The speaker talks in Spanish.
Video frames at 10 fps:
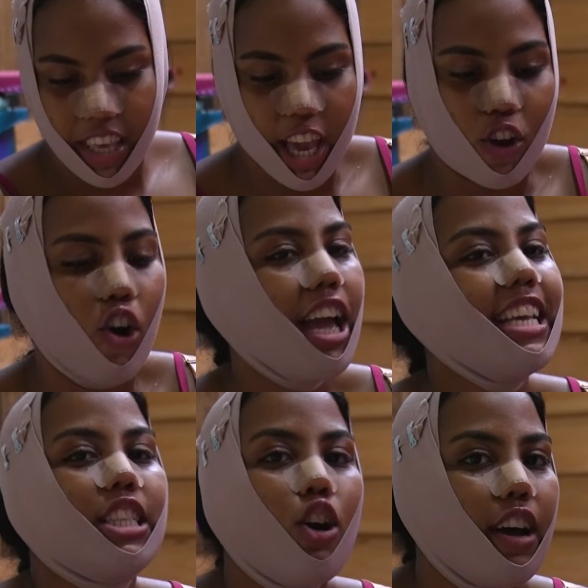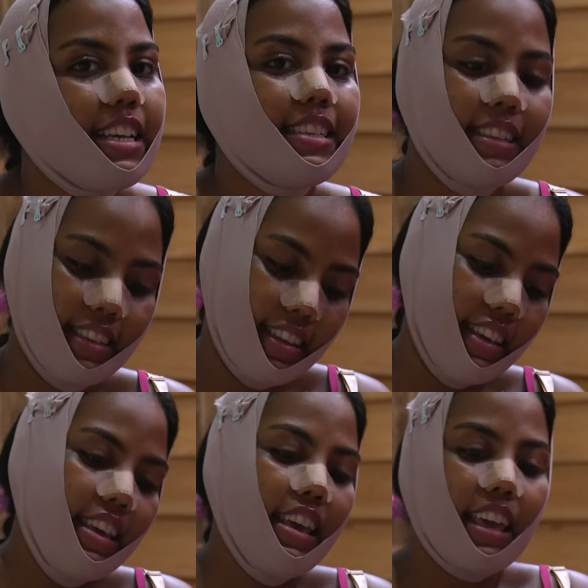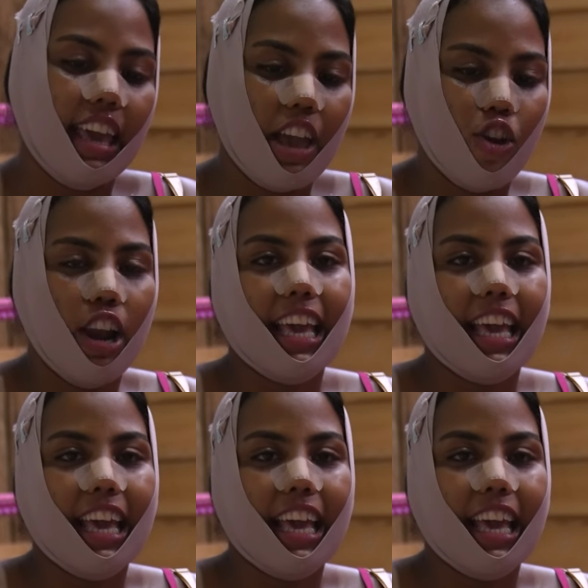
Y con esto es que yo